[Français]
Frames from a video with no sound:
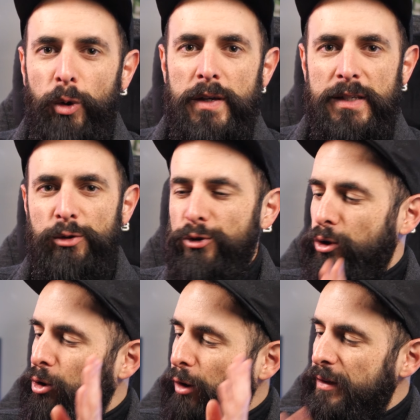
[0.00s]
tour ici de ce
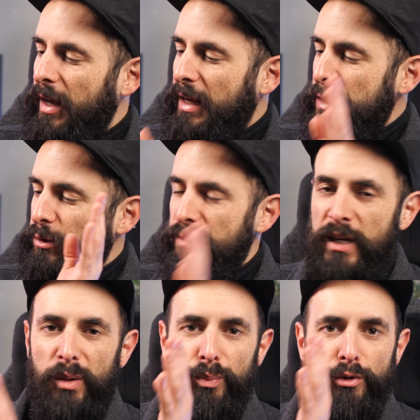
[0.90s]
Corsair k
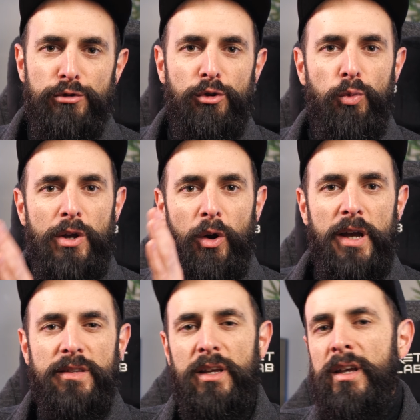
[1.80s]
105 Plus
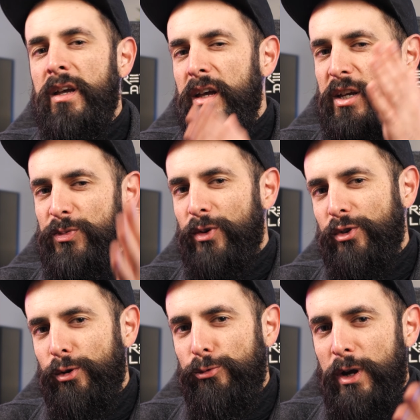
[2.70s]
wireless et je pense
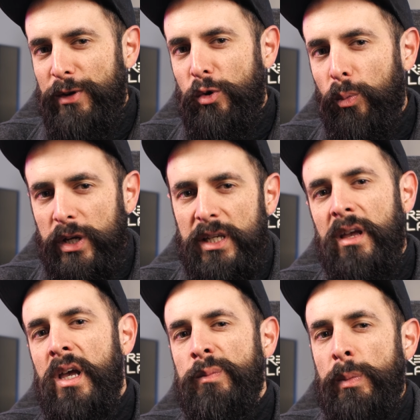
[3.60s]
que vous l'avez
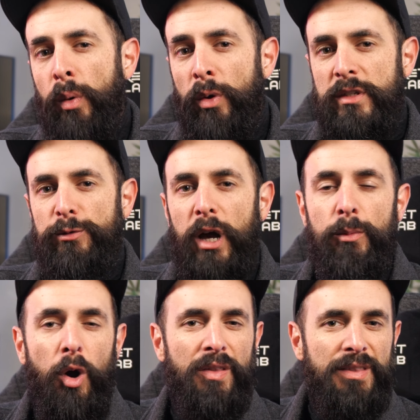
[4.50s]
compris, et pour moi c'est
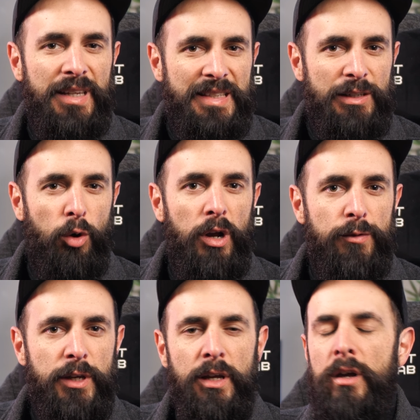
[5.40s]
vraiment un excellent
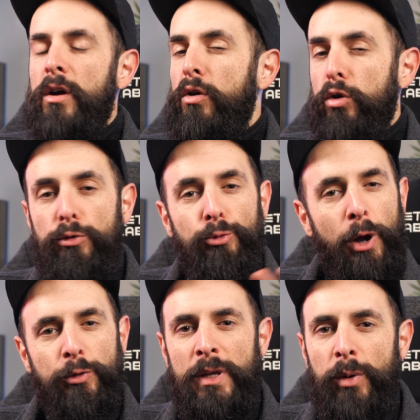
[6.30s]
clavier, euh,
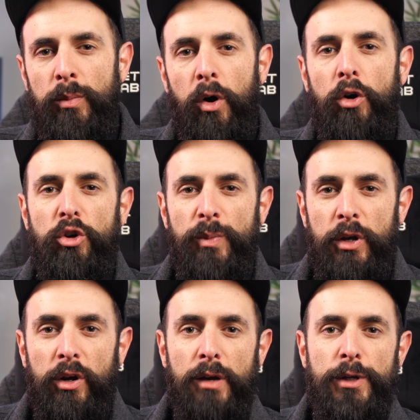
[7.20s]
voire tout simplement le
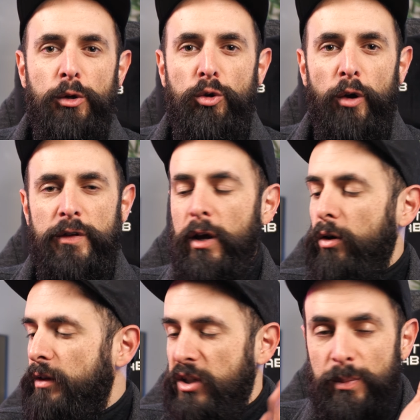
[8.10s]
meilleur clavier que Corsair
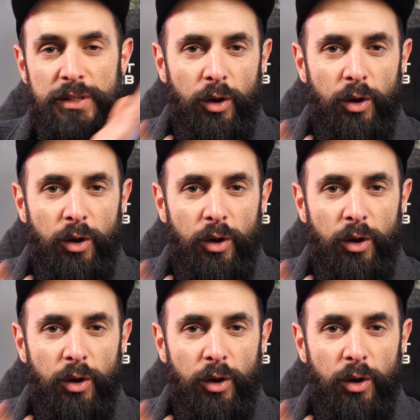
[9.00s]
euh, n'a jamais